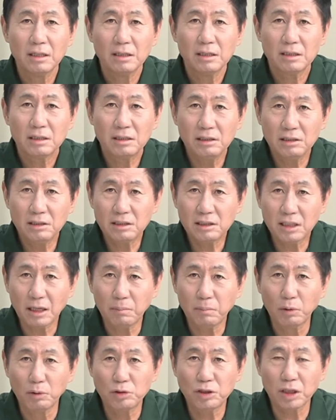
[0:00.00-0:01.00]

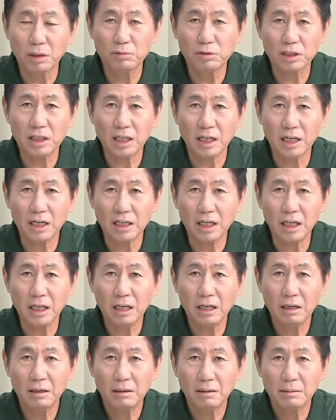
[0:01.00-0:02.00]
진짜 볼 수 없는
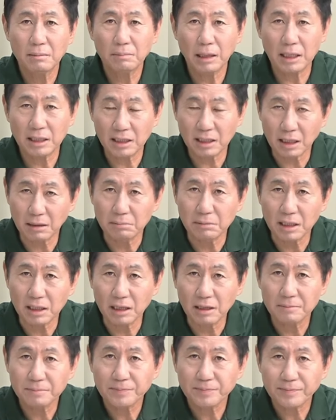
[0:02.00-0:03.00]
상황이
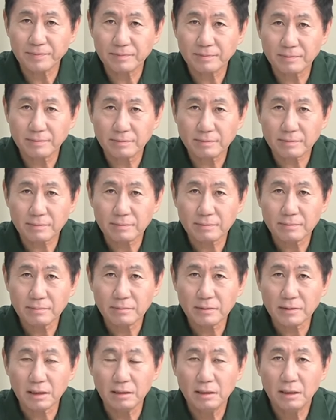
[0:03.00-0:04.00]
발생합니다.
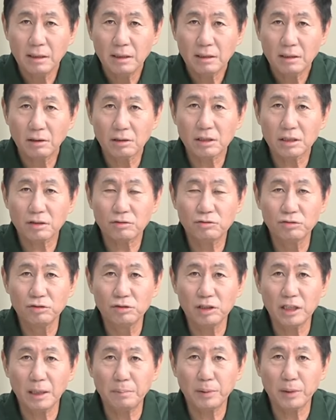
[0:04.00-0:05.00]
거기서
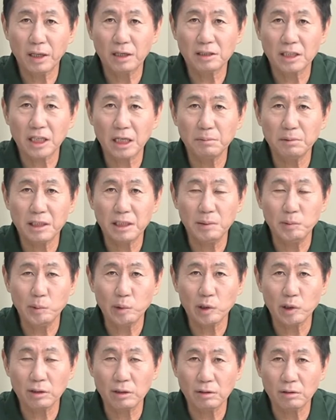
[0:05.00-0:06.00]
군을 대표하는 사람이
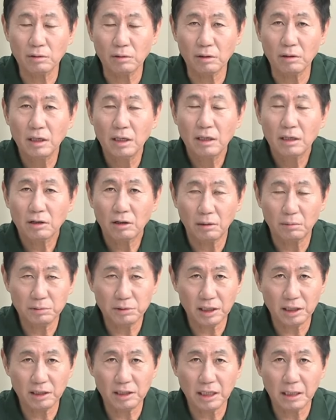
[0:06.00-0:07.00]
김용현이고
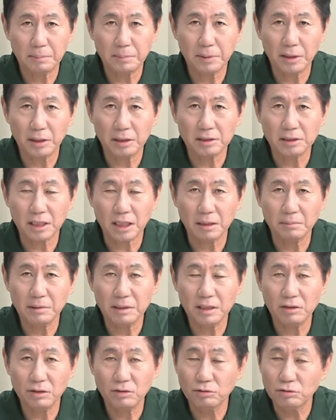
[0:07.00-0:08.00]
검찰을 대표하는
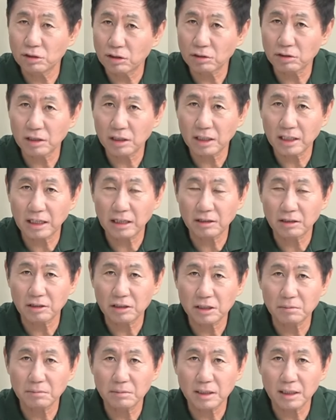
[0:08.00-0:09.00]
사람이 윤석열이 되는
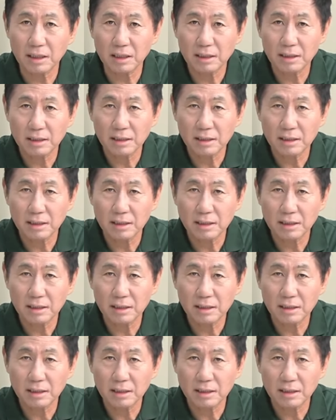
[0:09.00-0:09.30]
것입니다.